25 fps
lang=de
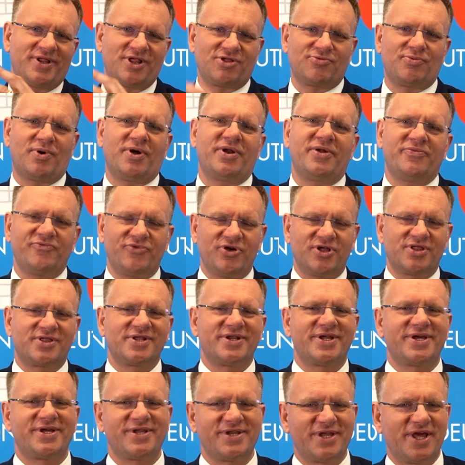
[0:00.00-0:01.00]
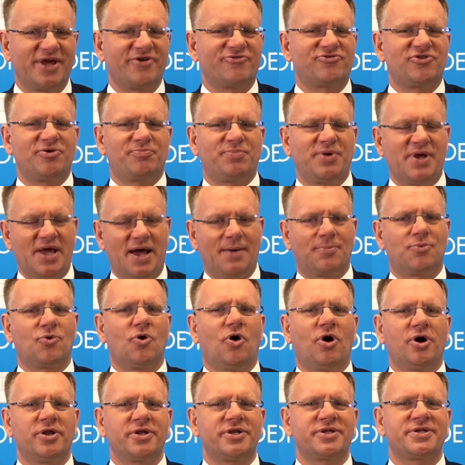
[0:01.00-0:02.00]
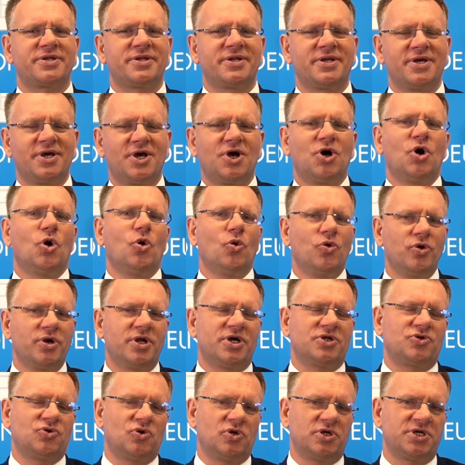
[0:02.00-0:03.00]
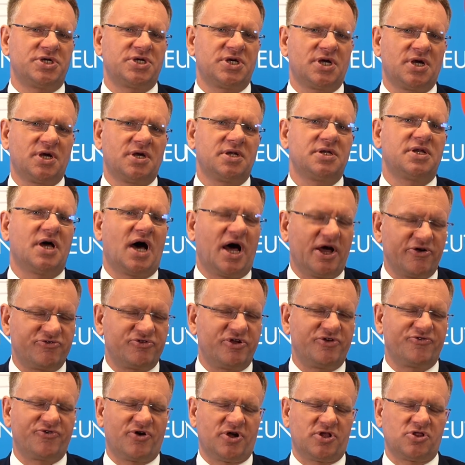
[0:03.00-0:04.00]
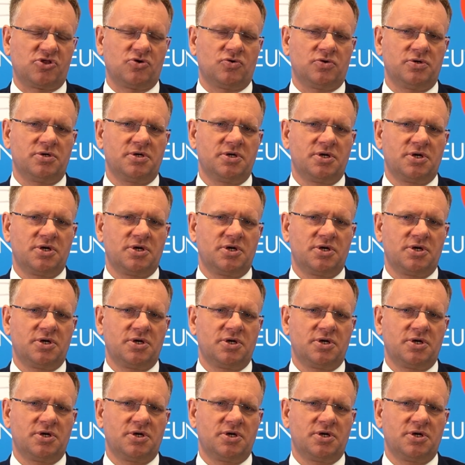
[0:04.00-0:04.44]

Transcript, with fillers: das waren im Wesentlichen die FDP-Abgeordneten und natürlich der AfD-Fraktion.